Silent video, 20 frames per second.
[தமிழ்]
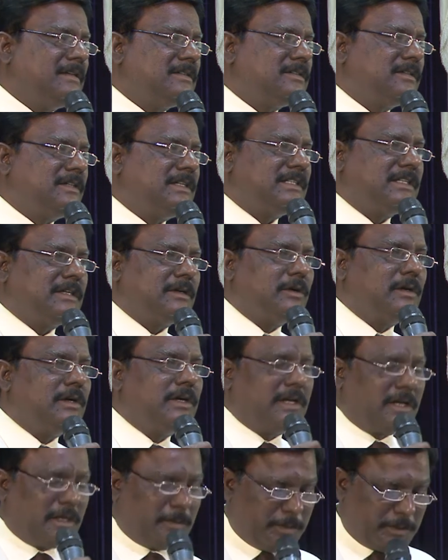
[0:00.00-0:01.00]
ஸோ இட் இஸ் அ
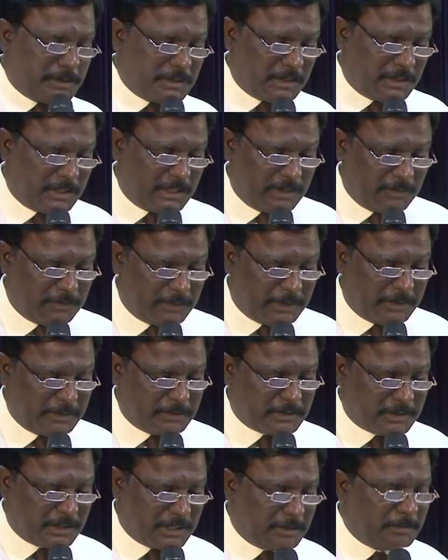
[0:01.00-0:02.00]
கோல்டன் ஆப்பர்ச்சுனிட்டி ஃபார் யூ
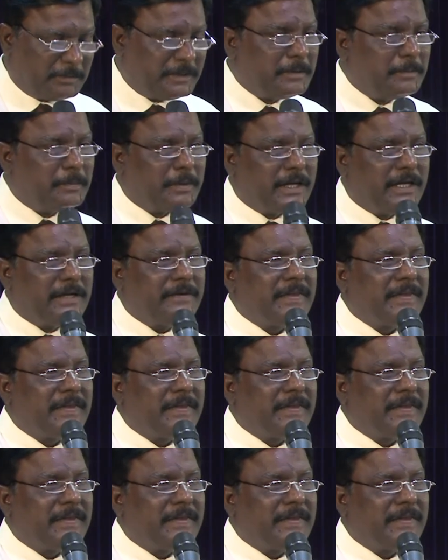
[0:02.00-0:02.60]
டு கம் அண்ட் ப்ரே